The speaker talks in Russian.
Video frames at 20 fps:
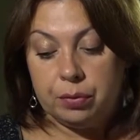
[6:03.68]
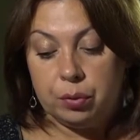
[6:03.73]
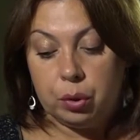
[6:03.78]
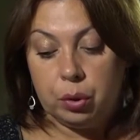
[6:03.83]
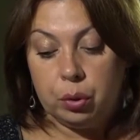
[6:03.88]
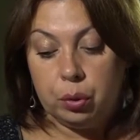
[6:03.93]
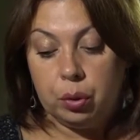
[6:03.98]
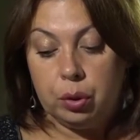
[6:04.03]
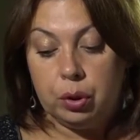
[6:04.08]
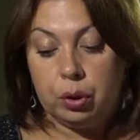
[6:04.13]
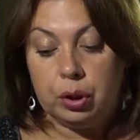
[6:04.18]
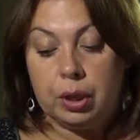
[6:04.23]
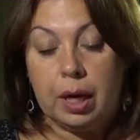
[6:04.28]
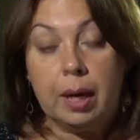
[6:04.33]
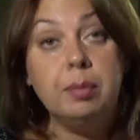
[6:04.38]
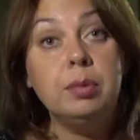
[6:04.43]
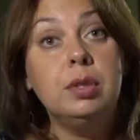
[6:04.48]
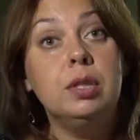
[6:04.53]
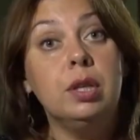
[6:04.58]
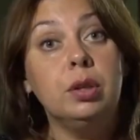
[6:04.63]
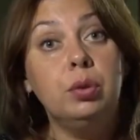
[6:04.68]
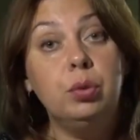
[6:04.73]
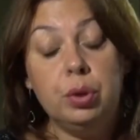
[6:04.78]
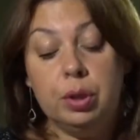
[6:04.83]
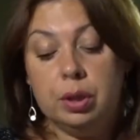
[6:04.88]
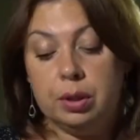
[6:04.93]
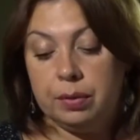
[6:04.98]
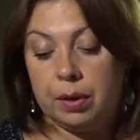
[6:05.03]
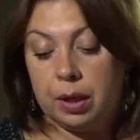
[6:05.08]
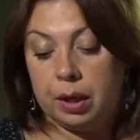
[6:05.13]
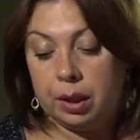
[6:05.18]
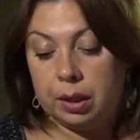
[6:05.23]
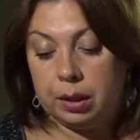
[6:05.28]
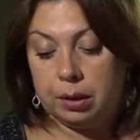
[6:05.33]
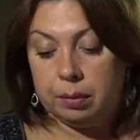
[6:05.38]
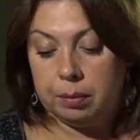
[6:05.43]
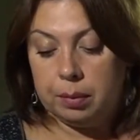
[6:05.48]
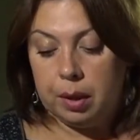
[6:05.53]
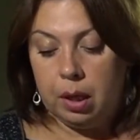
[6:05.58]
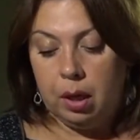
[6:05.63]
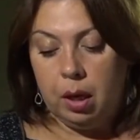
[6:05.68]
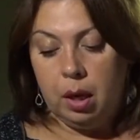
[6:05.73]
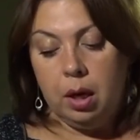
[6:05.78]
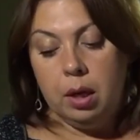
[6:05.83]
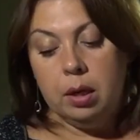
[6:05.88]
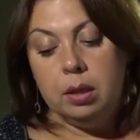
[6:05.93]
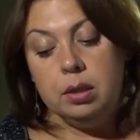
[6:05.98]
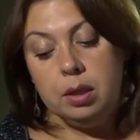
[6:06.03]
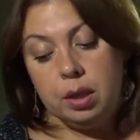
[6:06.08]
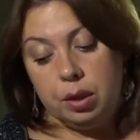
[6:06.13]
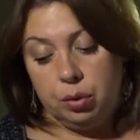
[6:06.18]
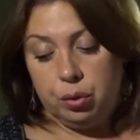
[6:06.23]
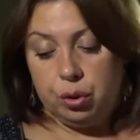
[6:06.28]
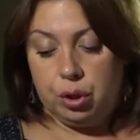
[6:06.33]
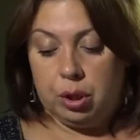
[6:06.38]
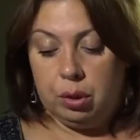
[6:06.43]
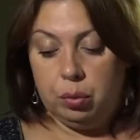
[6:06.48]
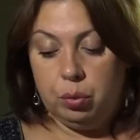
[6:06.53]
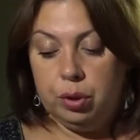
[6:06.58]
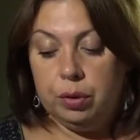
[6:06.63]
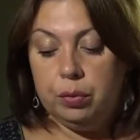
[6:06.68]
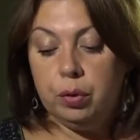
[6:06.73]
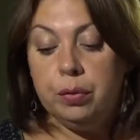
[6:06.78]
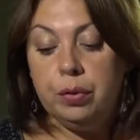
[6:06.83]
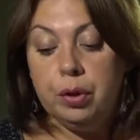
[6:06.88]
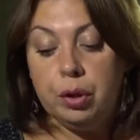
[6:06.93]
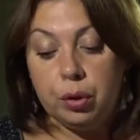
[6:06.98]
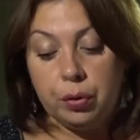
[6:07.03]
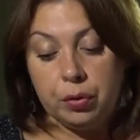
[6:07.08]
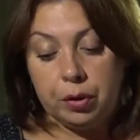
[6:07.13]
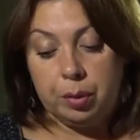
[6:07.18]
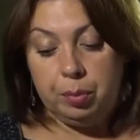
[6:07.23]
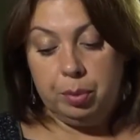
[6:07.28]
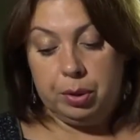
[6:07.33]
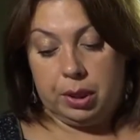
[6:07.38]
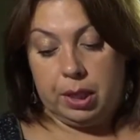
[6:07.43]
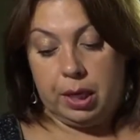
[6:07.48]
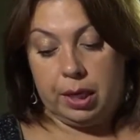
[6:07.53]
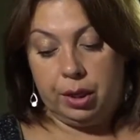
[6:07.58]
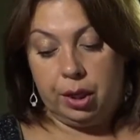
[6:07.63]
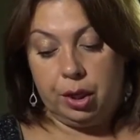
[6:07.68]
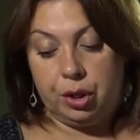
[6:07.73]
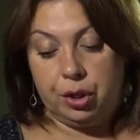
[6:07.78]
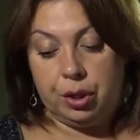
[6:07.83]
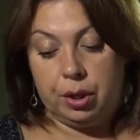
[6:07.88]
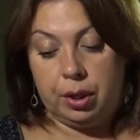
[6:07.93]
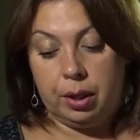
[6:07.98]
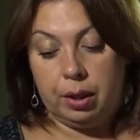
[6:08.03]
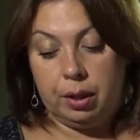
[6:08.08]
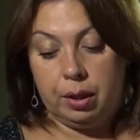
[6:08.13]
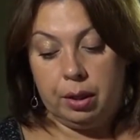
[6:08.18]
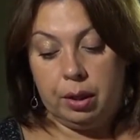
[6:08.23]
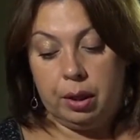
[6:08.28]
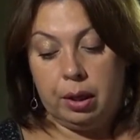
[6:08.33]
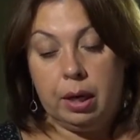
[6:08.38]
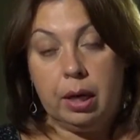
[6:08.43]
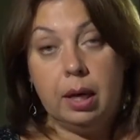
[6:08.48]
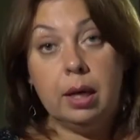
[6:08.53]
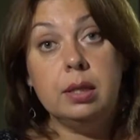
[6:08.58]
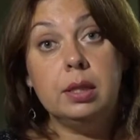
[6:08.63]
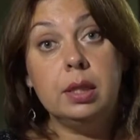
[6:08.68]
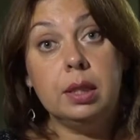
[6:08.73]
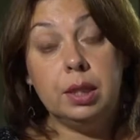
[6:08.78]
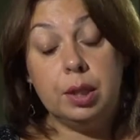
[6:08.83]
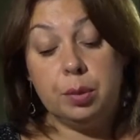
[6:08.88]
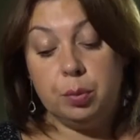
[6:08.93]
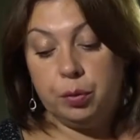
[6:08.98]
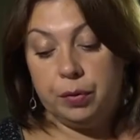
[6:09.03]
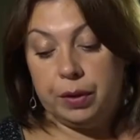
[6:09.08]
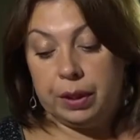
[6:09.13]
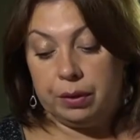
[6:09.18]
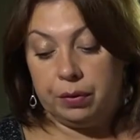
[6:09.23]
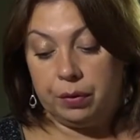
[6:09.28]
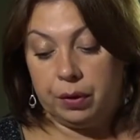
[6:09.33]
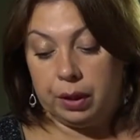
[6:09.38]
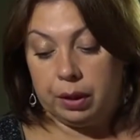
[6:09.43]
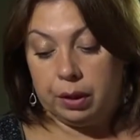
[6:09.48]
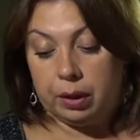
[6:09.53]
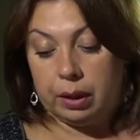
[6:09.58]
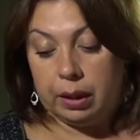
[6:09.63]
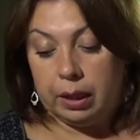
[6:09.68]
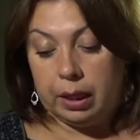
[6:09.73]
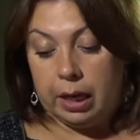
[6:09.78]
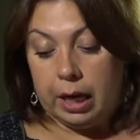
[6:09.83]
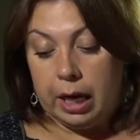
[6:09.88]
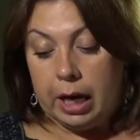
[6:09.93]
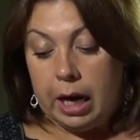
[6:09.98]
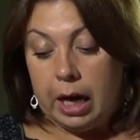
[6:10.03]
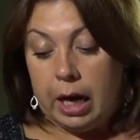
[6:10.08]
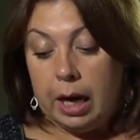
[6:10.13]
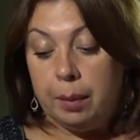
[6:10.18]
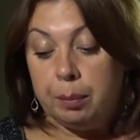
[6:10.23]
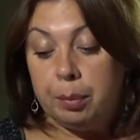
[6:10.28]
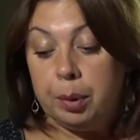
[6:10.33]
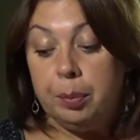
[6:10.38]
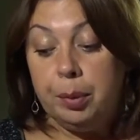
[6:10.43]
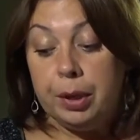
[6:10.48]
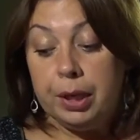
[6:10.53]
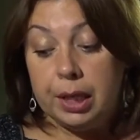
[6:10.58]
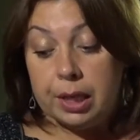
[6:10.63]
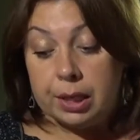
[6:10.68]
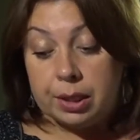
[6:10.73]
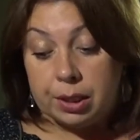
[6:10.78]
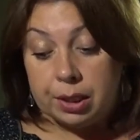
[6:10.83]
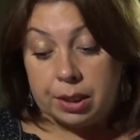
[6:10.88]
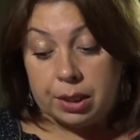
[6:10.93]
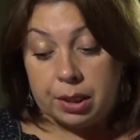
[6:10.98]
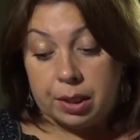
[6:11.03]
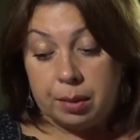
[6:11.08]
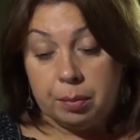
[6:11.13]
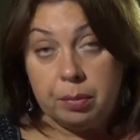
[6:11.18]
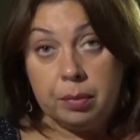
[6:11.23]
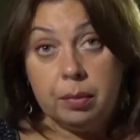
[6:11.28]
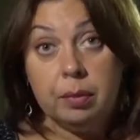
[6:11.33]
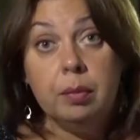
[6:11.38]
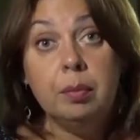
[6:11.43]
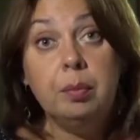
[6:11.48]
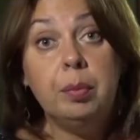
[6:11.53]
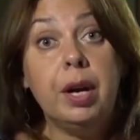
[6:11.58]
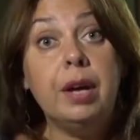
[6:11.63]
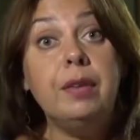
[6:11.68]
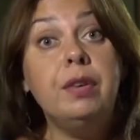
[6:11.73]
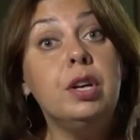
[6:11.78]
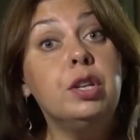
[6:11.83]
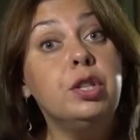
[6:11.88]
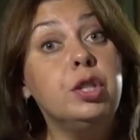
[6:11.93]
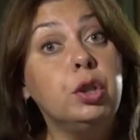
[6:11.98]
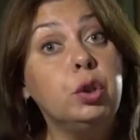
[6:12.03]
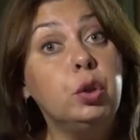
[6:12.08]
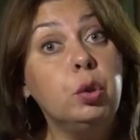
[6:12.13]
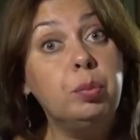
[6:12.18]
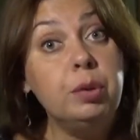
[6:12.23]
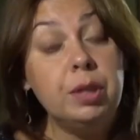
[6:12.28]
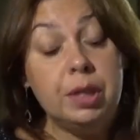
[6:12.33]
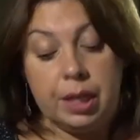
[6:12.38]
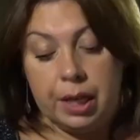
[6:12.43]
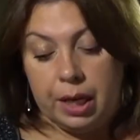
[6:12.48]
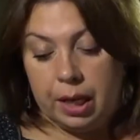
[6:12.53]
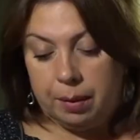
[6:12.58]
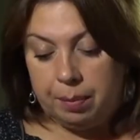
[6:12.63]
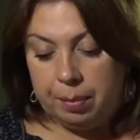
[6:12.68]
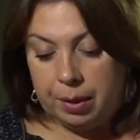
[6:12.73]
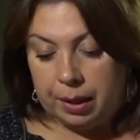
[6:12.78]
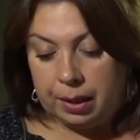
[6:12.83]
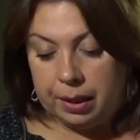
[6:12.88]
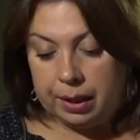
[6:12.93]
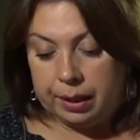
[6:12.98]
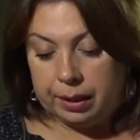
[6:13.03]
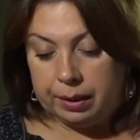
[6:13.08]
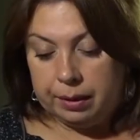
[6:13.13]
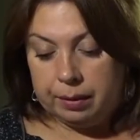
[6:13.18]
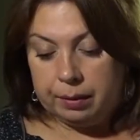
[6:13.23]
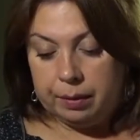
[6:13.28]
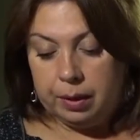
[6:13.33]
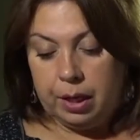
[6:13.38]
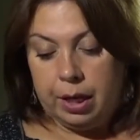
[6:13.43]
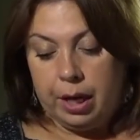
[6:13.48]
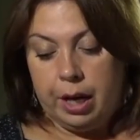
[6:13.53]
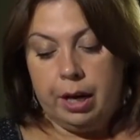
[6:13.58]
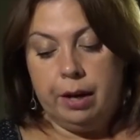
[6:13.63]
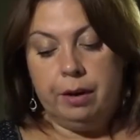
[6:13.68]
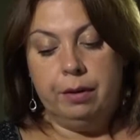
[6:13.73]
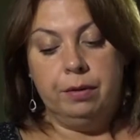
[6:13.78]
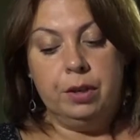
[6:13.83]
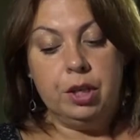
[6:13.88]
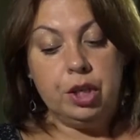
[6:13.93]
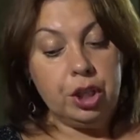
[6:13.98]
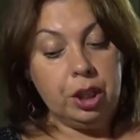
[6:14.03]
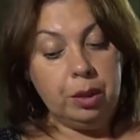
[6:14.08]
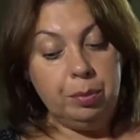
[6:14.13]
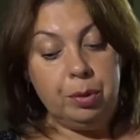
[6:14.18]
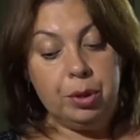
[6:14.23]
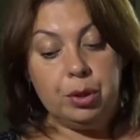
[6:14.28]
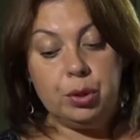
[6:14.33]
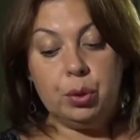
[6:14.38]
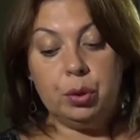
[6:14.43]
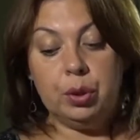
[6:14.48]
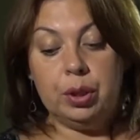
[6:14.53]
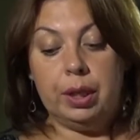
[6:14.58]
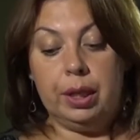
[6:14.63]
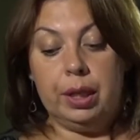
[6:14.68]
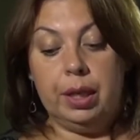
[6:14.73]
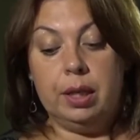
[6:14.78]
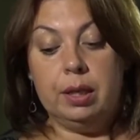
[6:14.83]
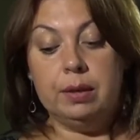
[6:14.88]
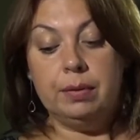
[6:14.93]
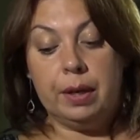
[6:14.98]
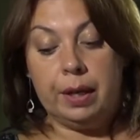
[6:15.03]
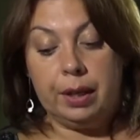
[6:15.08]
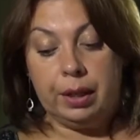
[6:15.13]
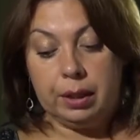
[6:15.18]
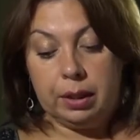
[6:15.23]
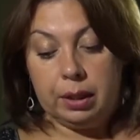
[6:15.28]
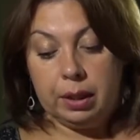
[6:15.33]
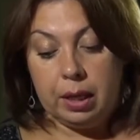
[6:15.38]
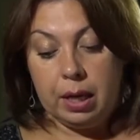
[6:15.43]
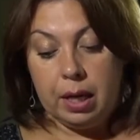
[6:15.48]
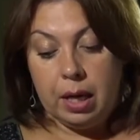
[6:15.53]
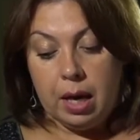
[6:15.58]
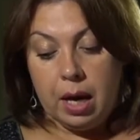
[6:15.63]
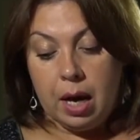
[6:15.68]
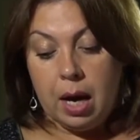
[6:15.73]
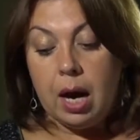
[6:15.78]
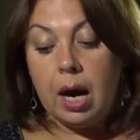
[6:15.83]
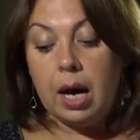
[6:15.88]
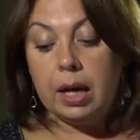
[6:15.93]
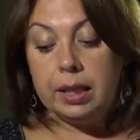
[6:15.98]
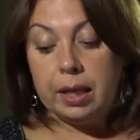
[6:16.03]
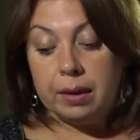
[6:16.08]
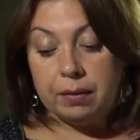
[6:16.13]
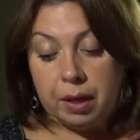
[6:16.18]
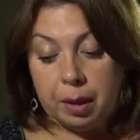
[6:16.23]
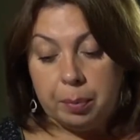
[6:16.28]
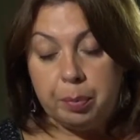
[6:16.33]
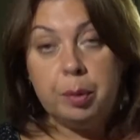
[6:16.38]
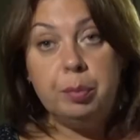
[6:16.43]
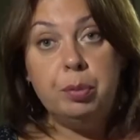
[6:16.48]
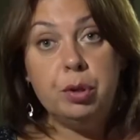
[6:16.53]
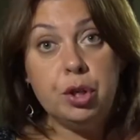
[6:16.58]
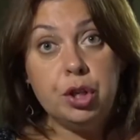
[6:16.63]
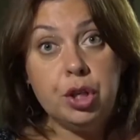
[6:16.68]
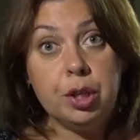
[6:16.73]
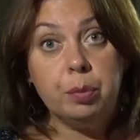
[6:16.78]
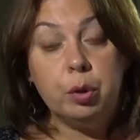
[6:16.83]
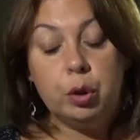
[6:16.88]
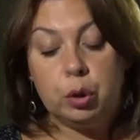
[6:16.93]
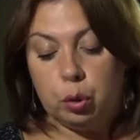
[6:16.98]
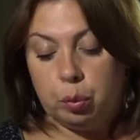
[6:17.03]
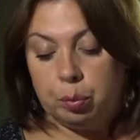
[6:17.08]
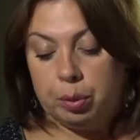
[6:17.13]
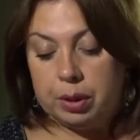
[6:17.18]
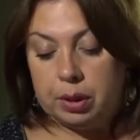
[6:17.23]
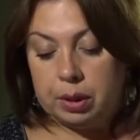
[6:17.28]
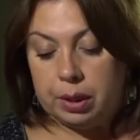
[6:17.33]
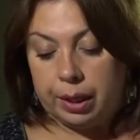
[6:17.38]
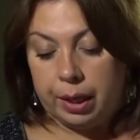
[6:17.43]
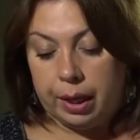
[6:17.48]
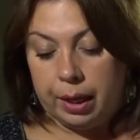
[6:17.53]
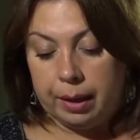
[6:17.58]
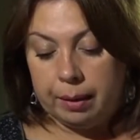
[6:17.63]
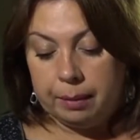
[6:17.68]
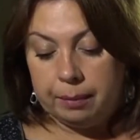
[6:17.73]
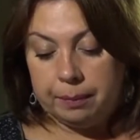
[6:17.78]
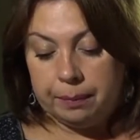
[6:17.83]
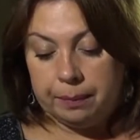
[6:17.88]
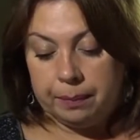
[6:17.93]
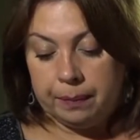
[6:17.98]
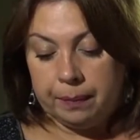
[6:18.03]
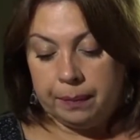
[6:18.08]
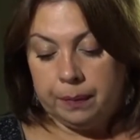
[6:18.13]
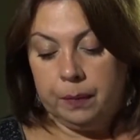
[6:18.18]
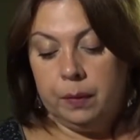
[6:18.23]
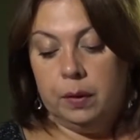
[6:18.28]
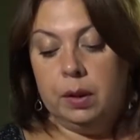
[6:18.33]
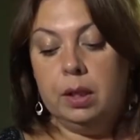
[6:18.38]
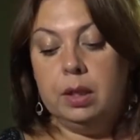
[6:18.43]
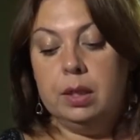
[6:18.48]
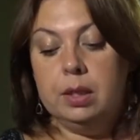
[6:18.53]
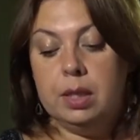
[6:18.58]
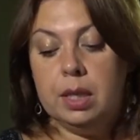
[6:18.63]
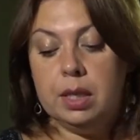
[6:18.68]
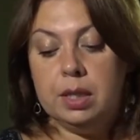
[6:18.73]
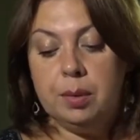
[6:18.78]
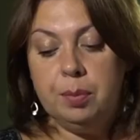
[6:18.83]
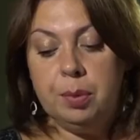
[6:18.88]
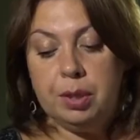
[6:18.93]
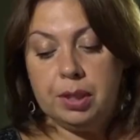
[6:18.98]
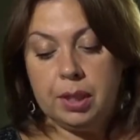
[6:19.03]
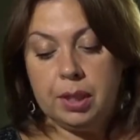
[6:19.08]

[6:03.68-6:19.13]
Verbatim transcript: в воду. Там деду и говорит. «Дедушка, у него веревка бесконечная». А дед ему в ответ. «Побегите с ним, проверьте, кто быстрее бегает». Вышел бесенок и говорит, «А давай побежим, кто быстрее». «Да где тебе